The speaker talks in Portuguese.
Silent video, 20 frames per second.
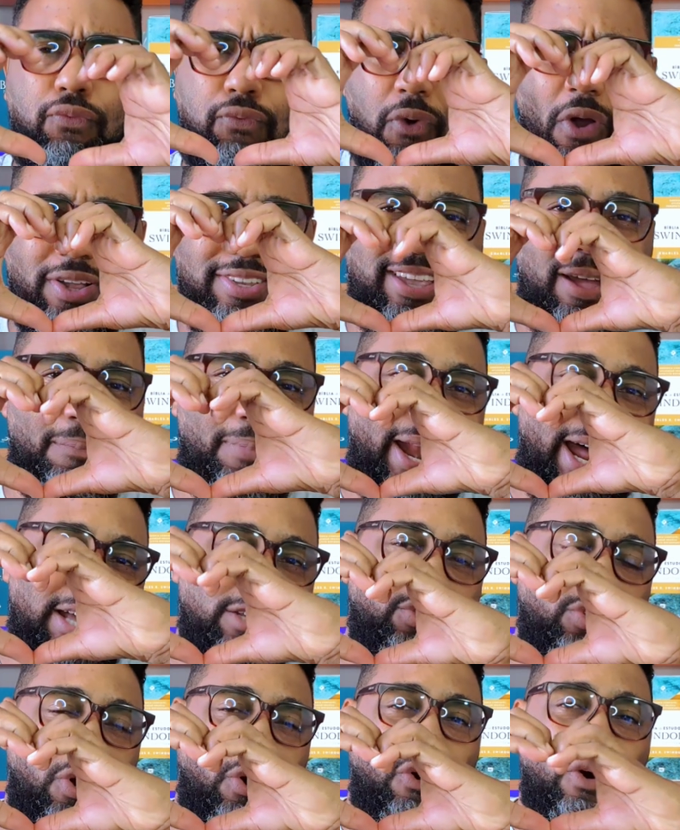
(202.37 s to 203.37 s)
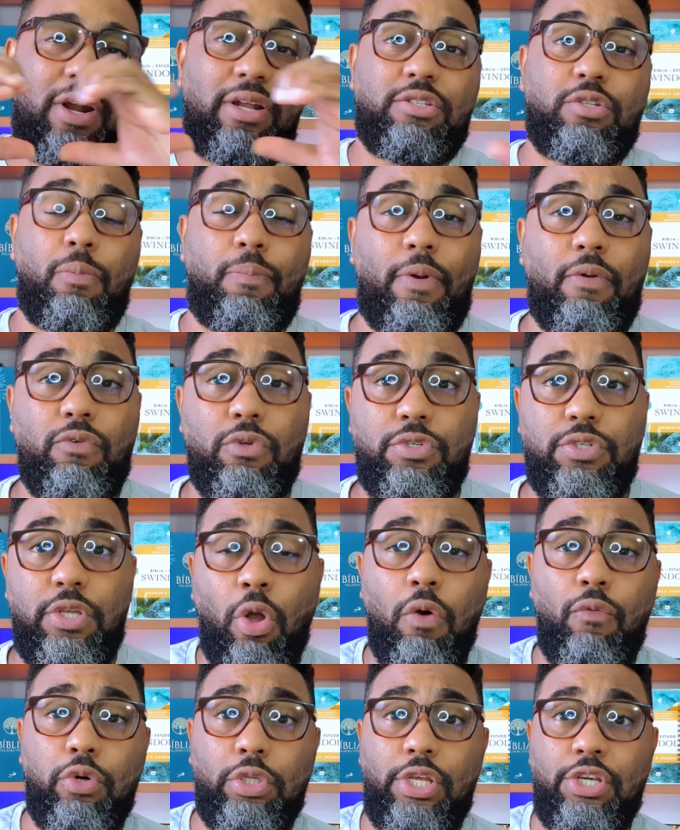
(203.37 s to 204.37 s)
forte abraço, ó, coração para você,
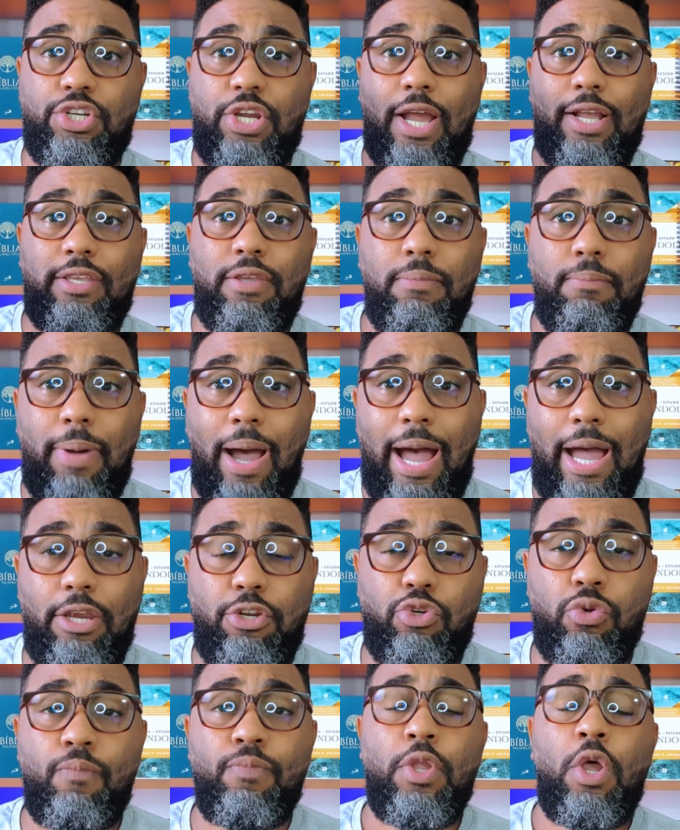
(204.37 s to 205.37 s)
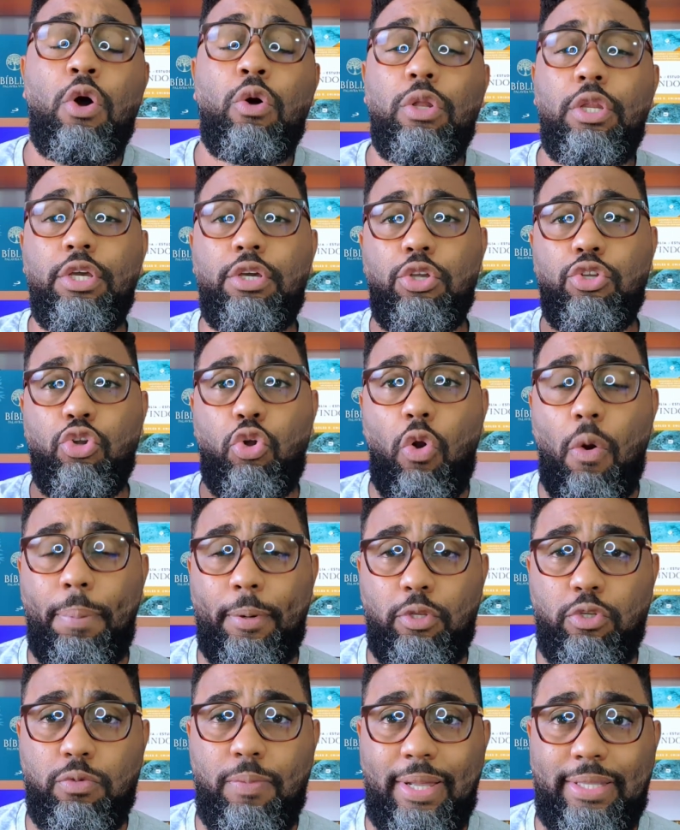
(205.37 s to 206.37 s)
então, vou deixar aqui embaixo o link de
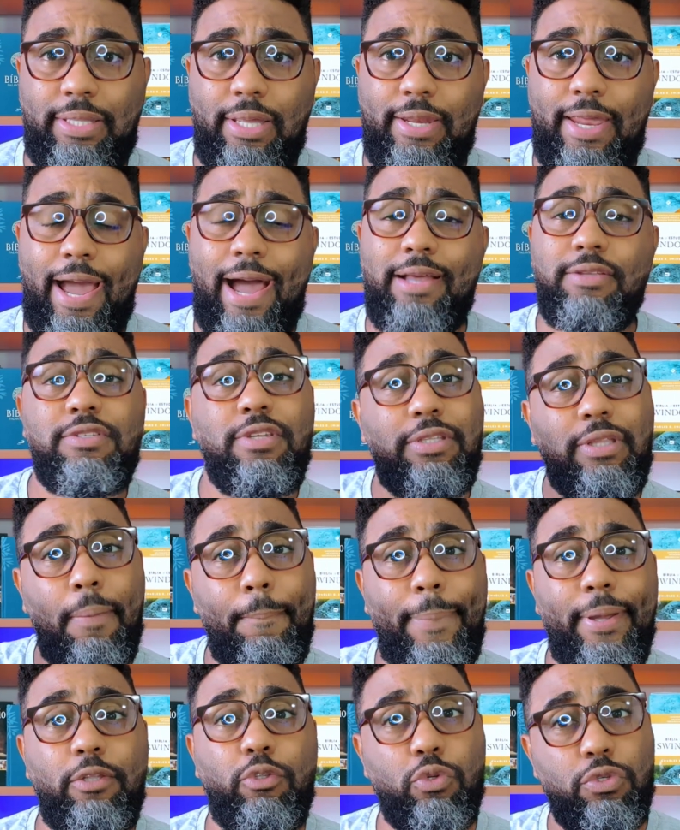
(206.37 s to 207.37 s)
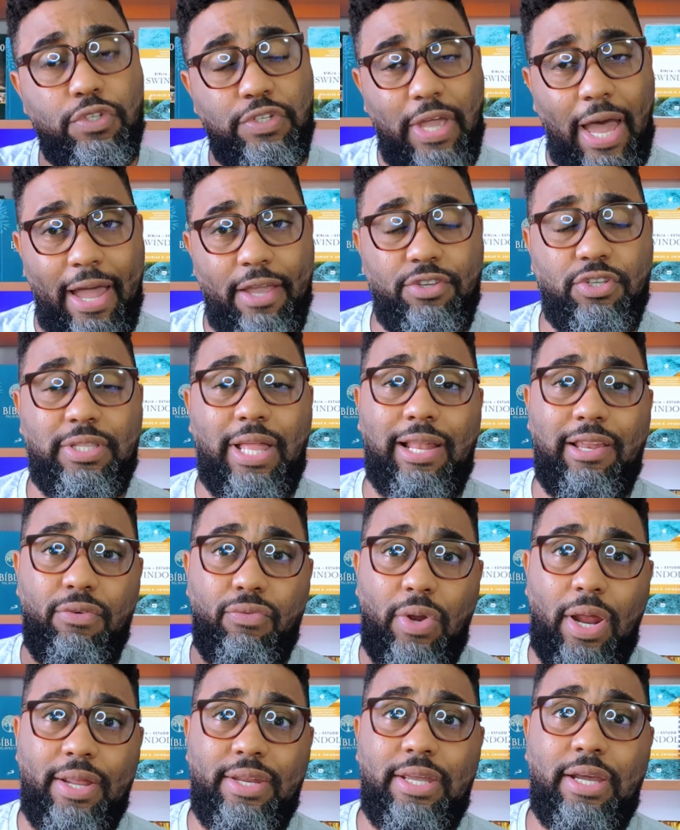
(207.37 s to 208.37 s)
compra dos materiais e também do site da
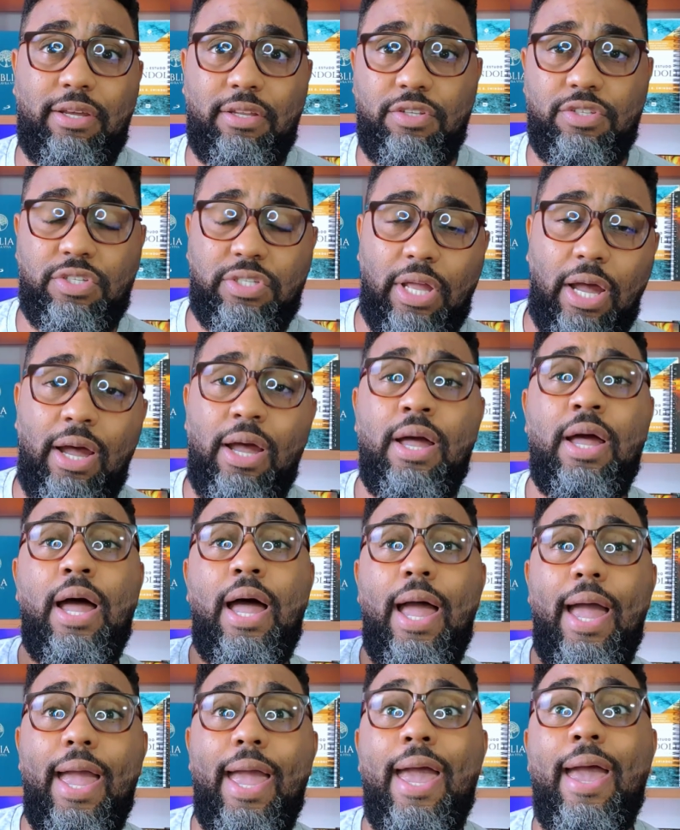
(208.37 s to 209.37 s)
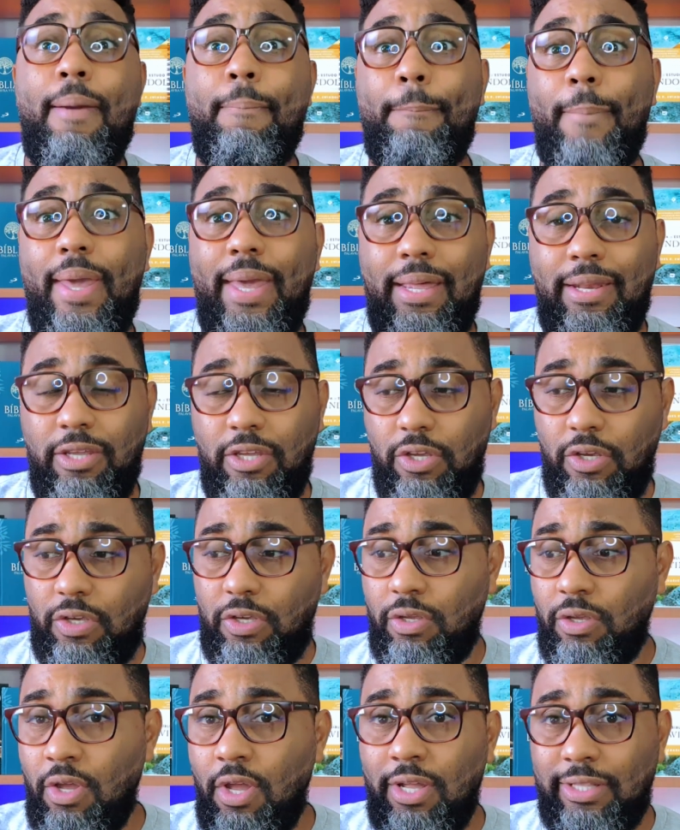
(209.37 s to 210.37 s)
Livraria Cristã
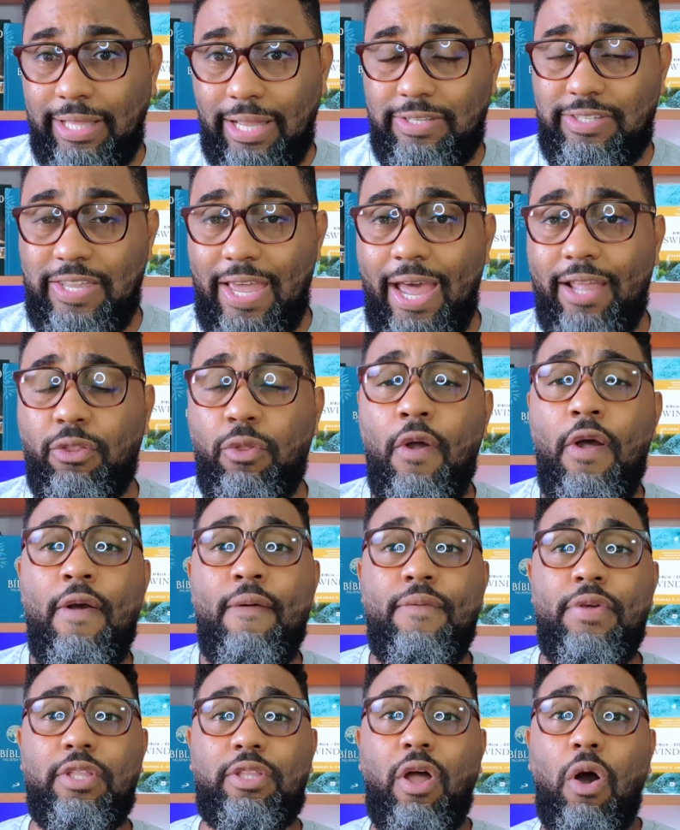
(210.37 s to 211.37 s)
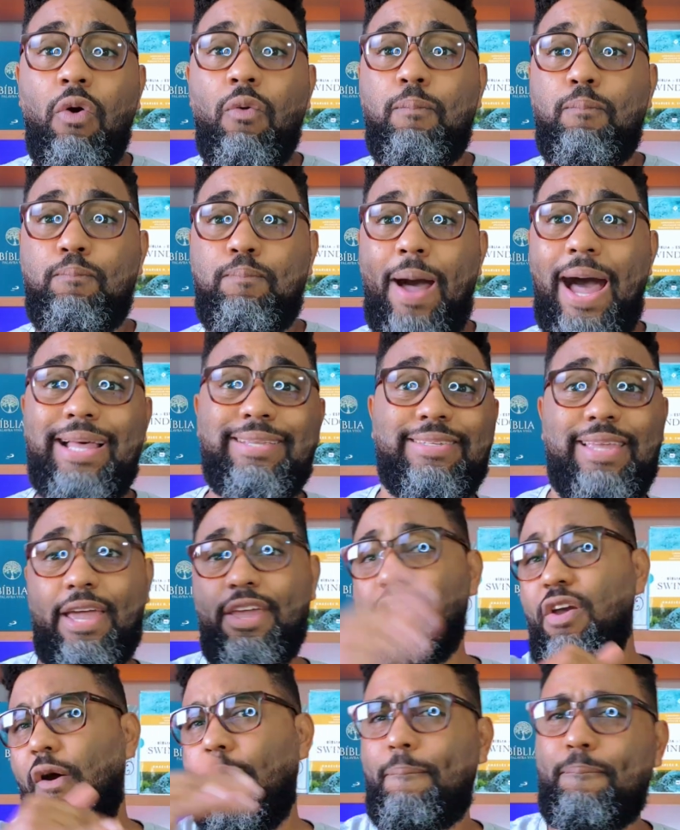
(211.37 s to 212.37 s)
Emerick, tá certo? Então passa
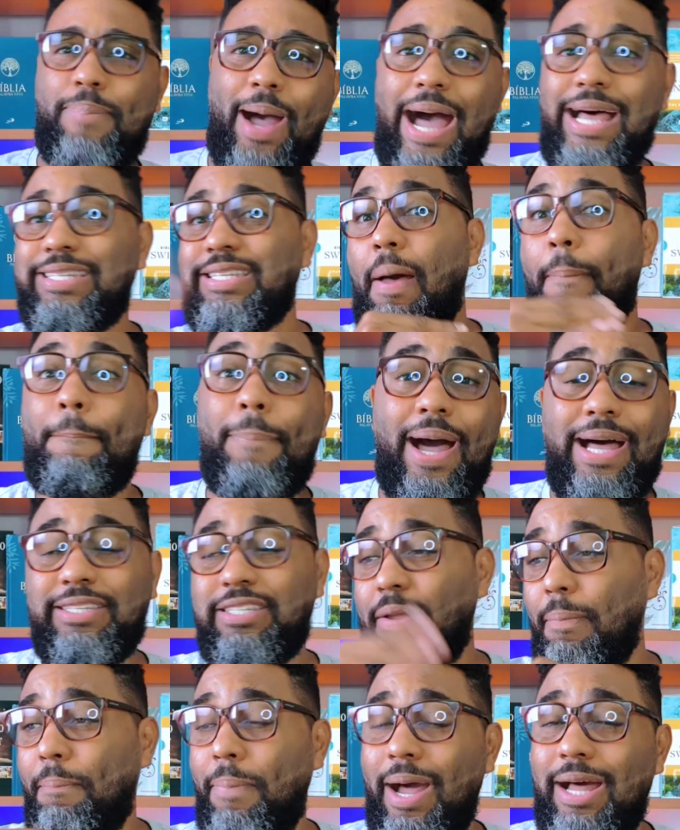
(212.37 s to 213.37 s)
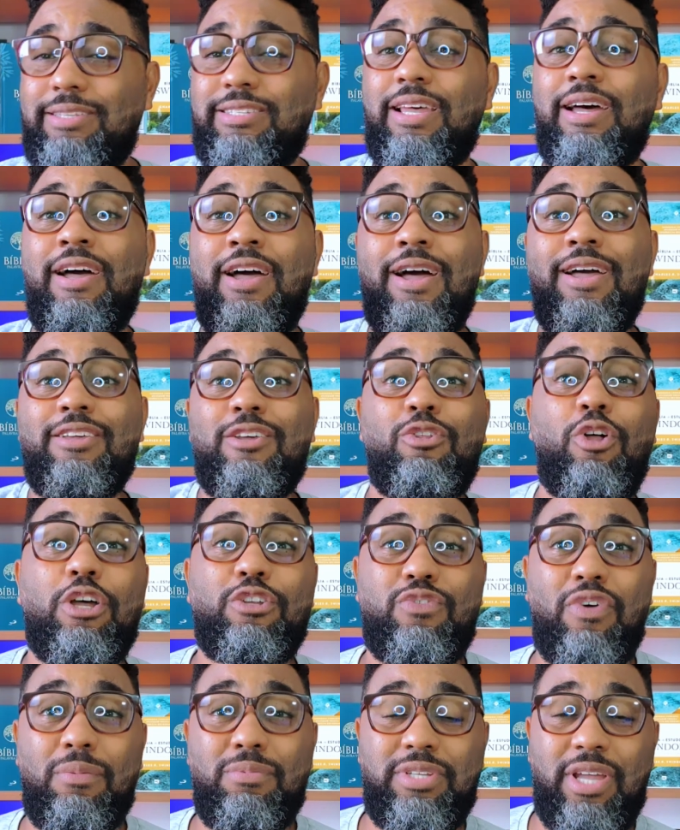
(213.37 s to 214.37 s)
aí, ó, passa, passa, passa, que
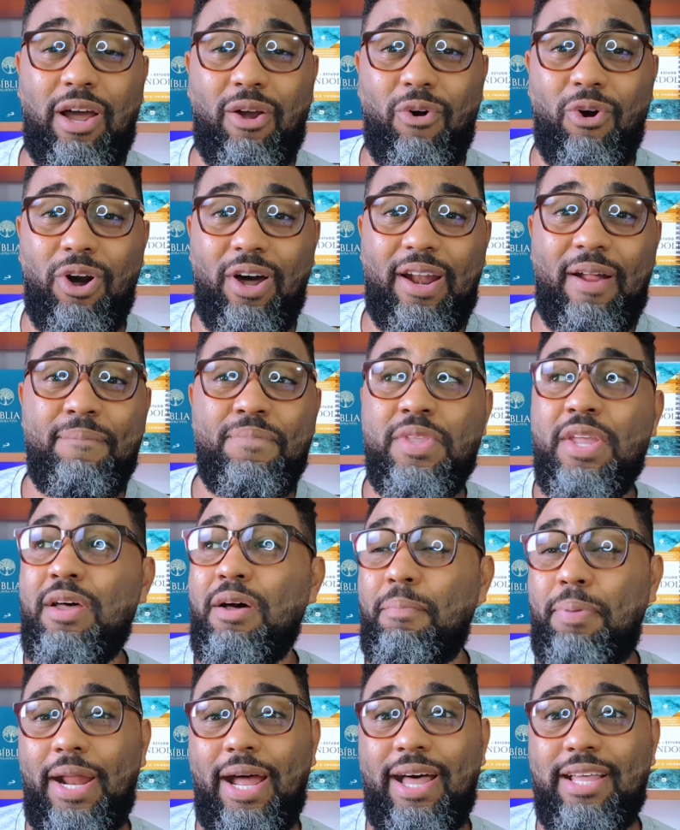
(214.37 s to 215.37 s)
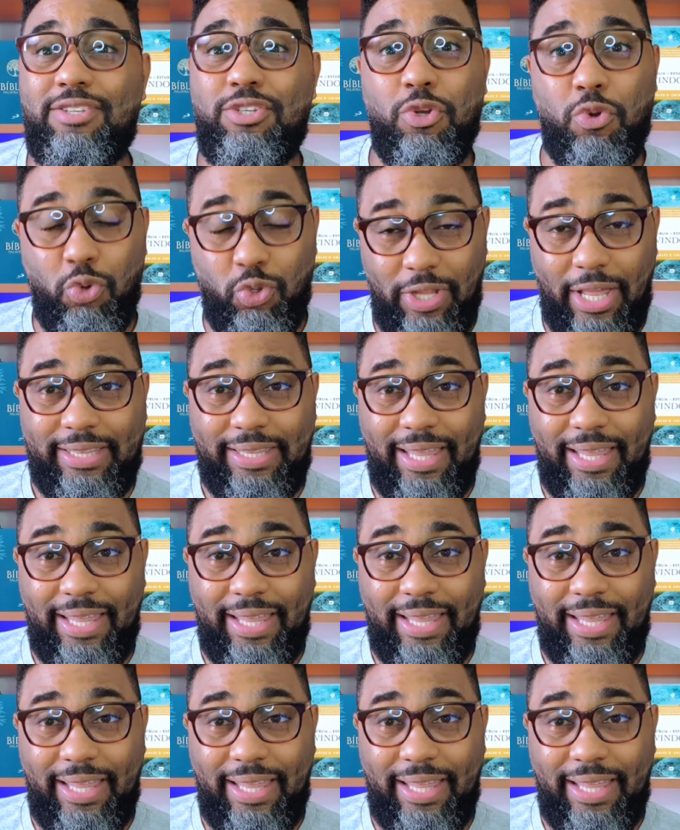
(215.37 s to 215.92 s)
nós vamos agora para a segunda